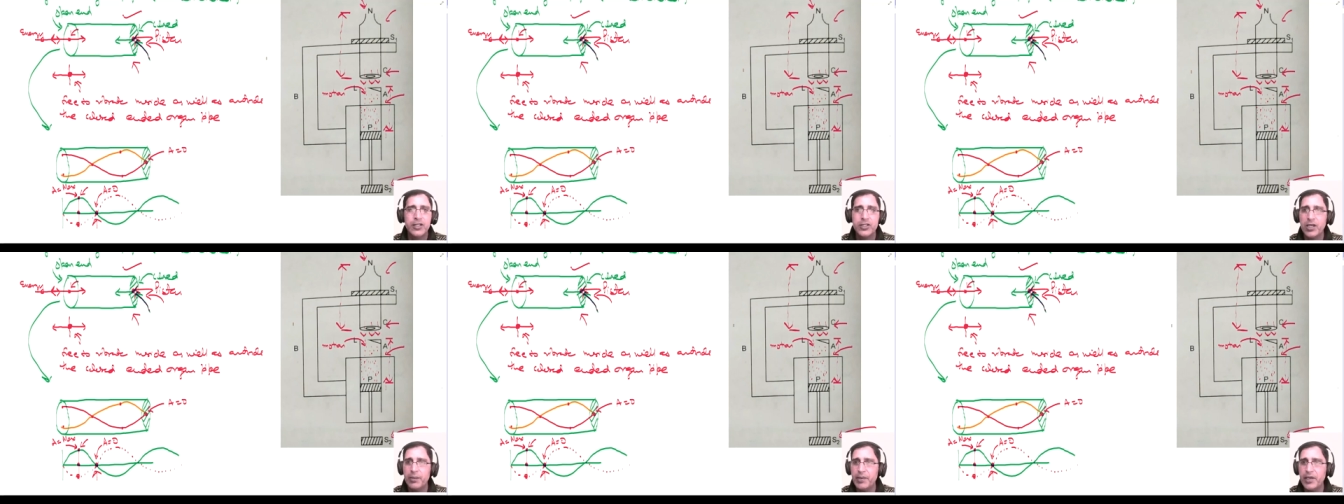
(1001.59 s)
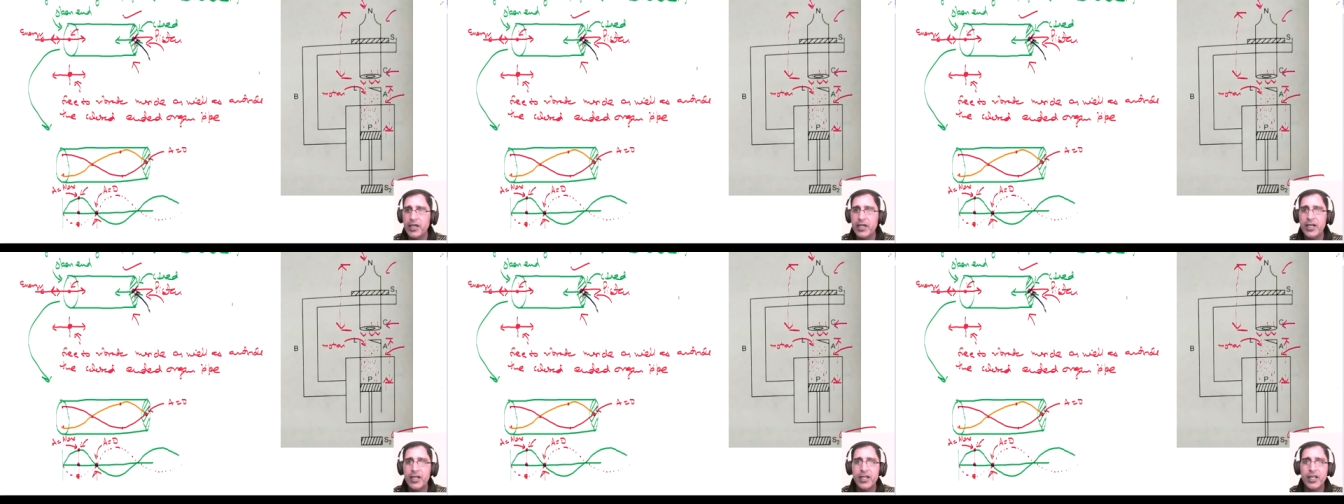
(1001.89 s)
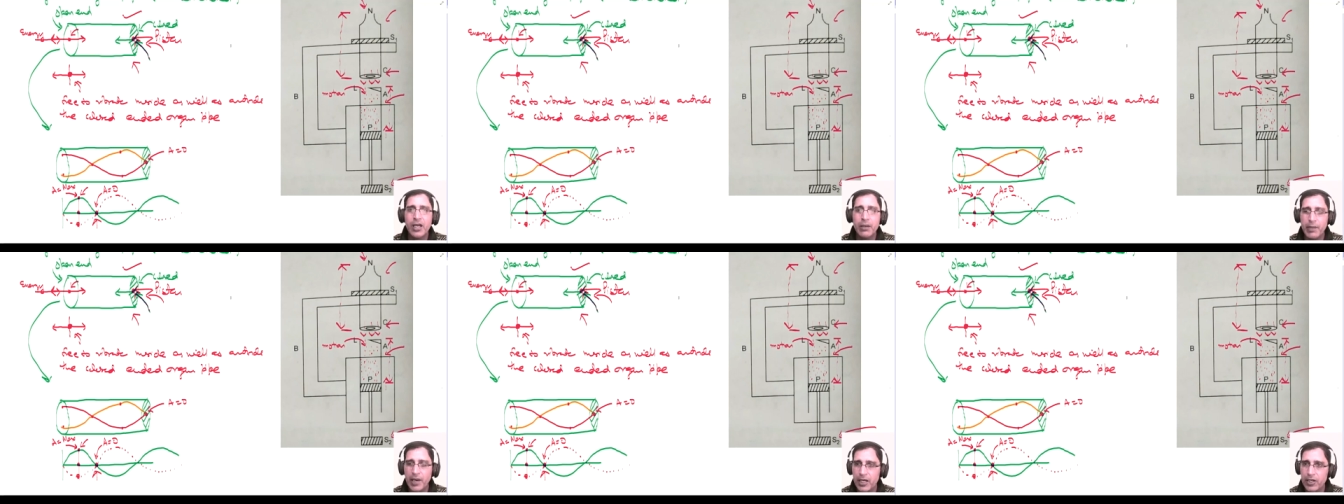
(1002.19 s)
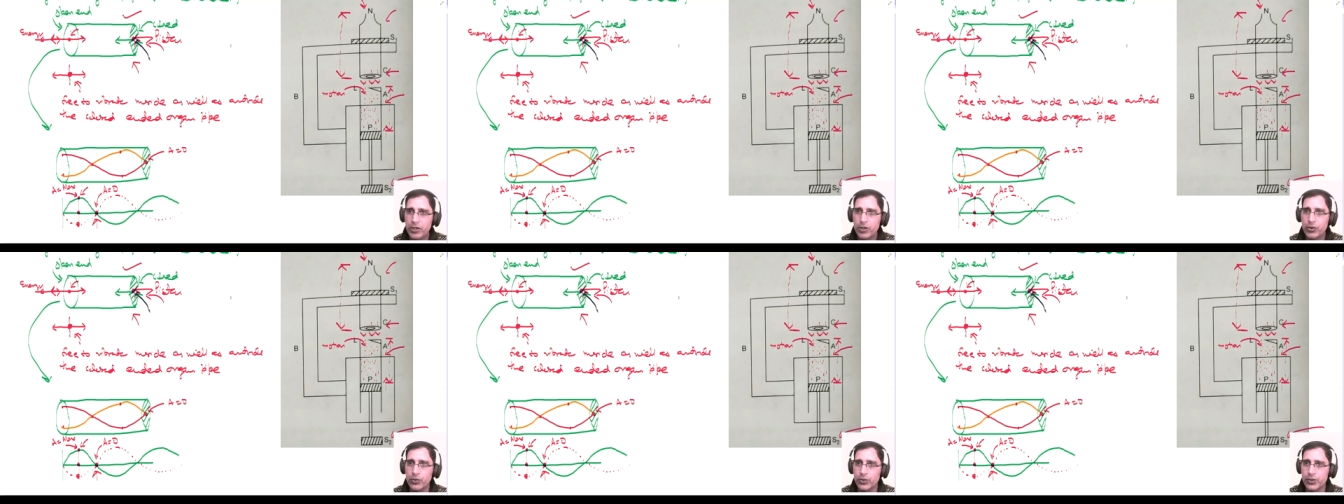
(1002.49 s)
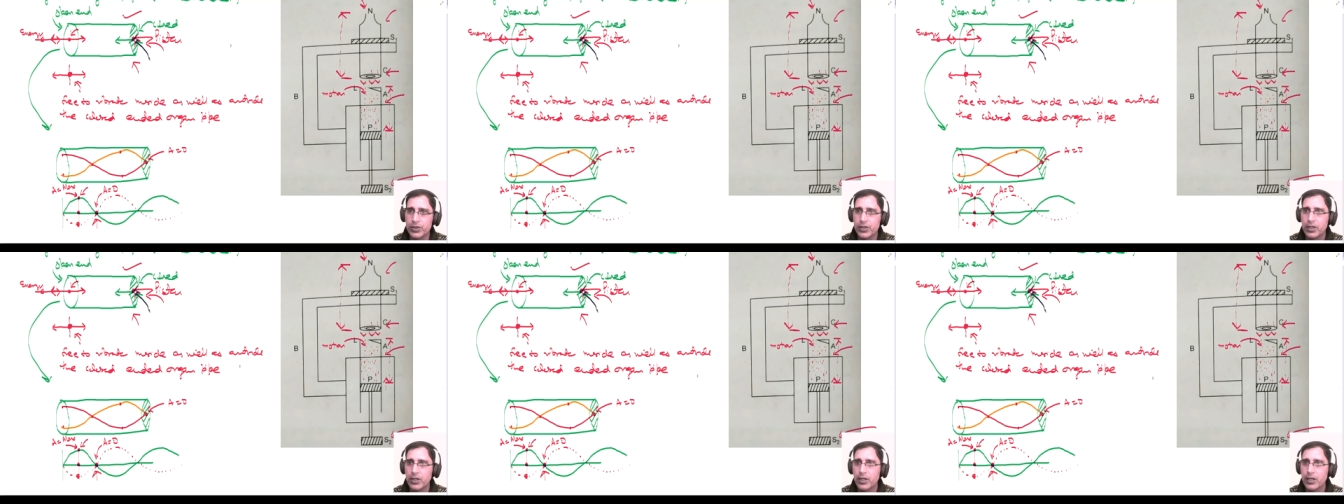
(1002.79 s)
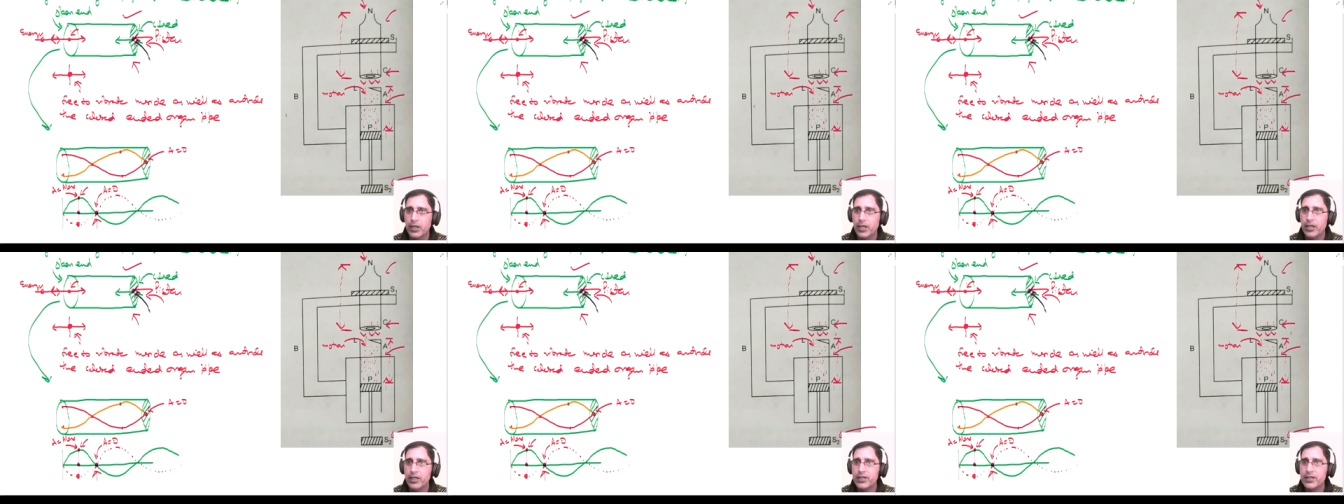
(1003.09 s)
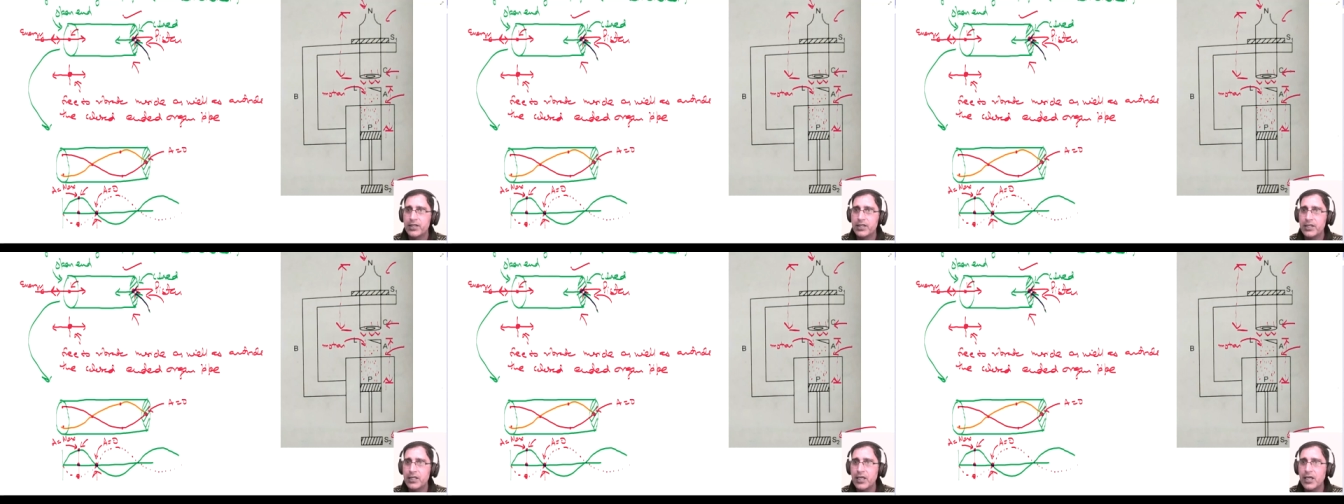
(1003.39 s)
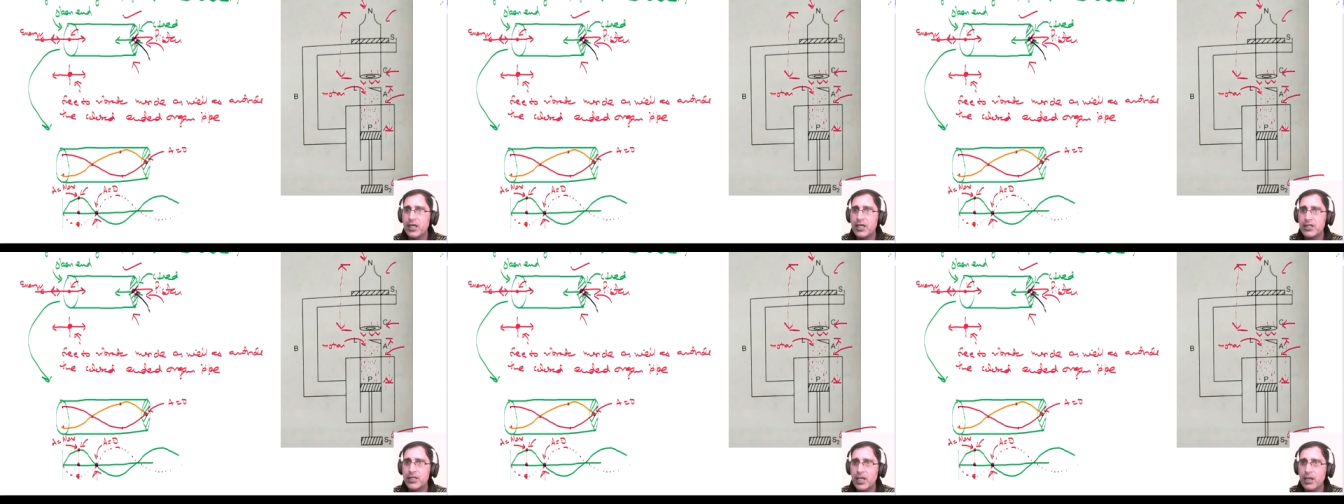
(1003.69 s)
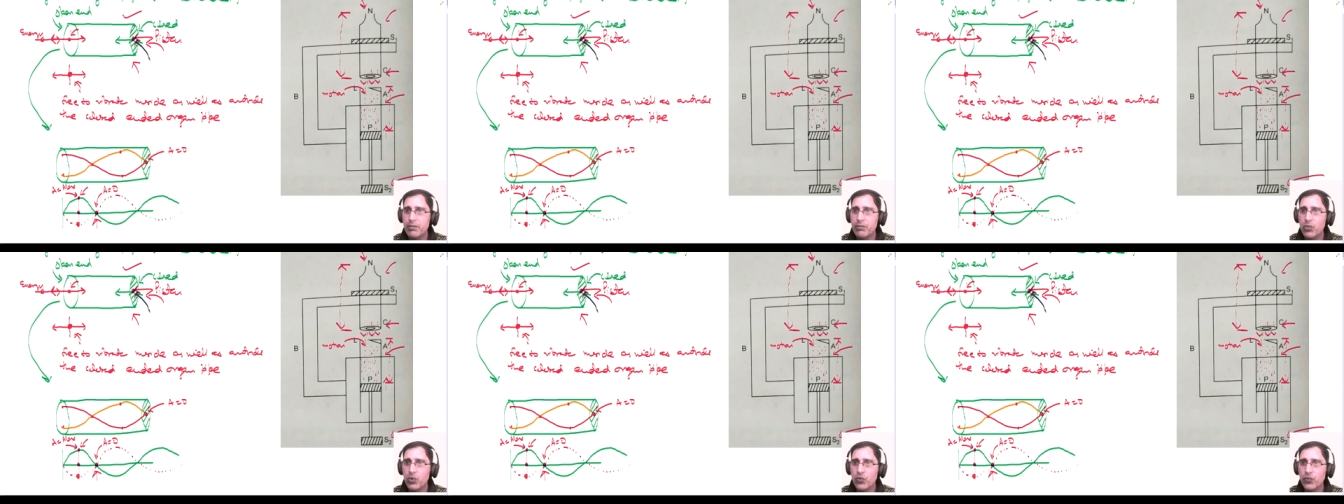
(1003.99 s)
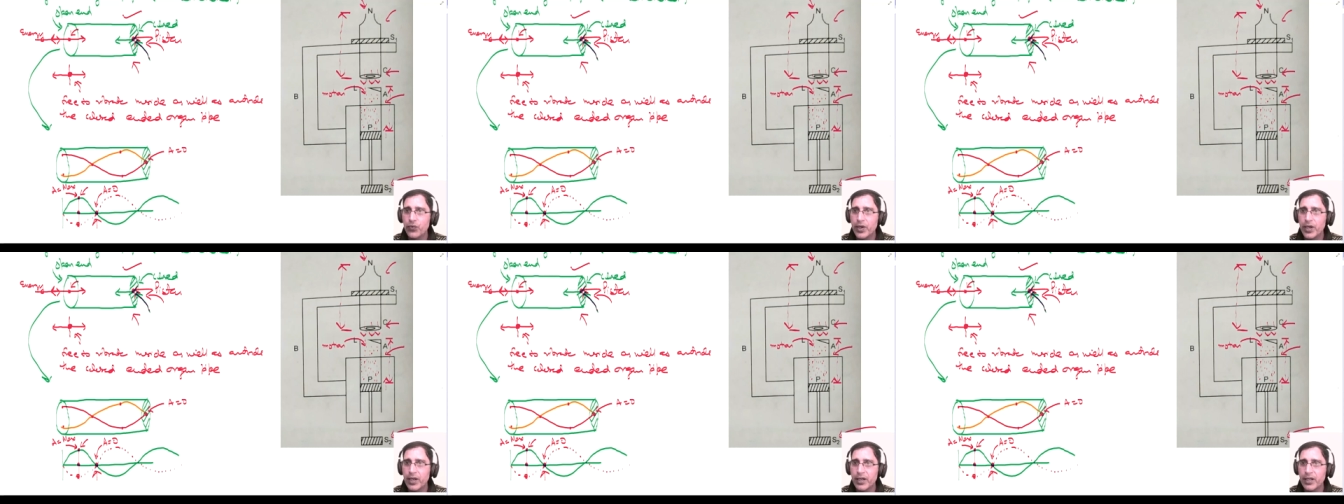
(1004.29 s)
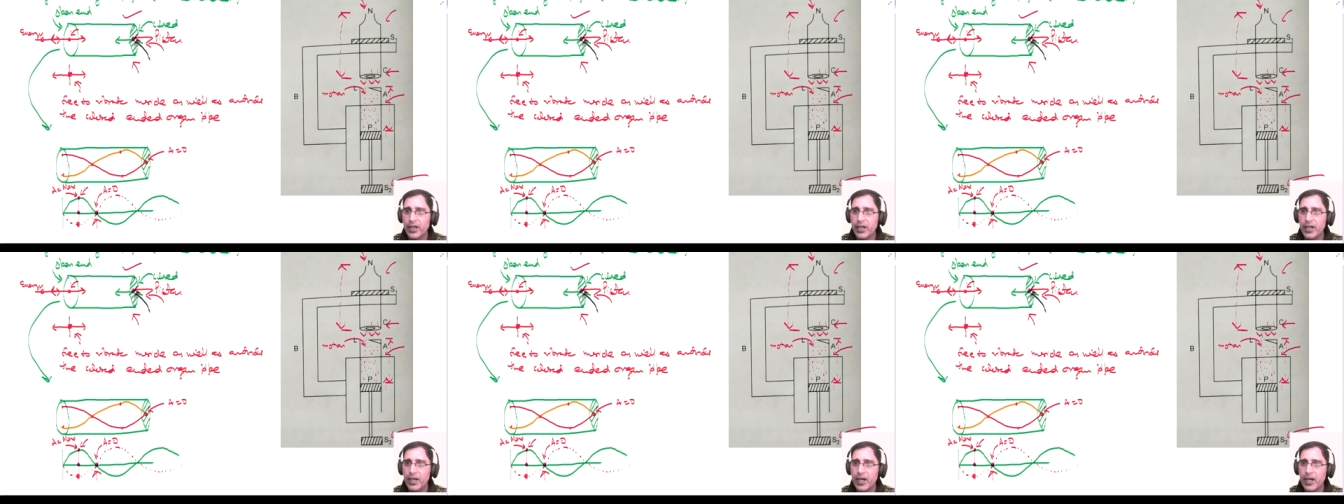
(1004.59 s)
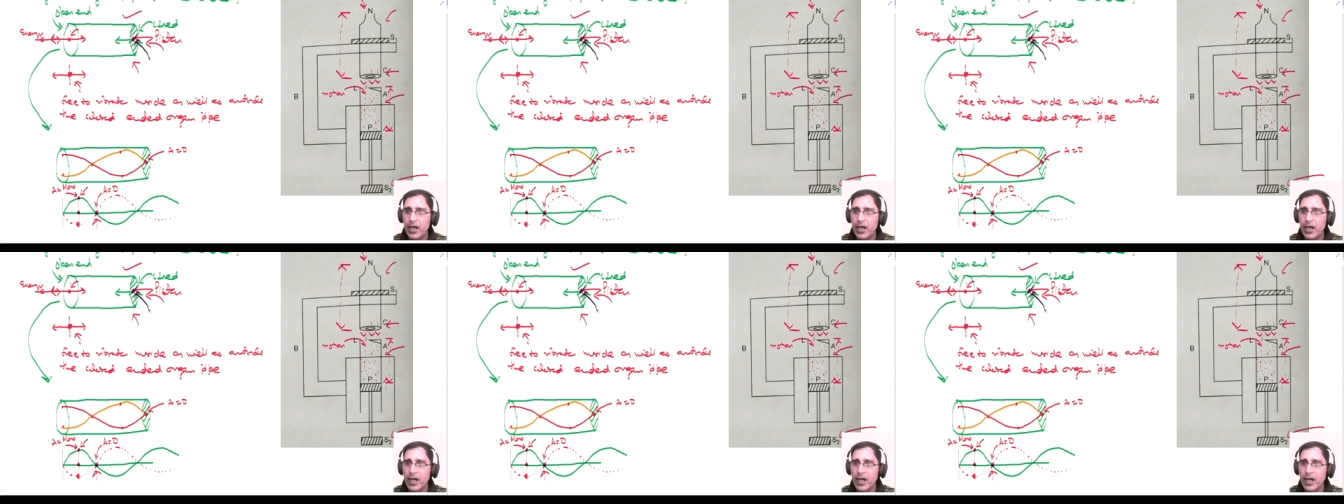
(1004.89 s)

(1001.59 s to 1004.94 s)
जब एयर के मालिक्यूल्स पी से मूव करके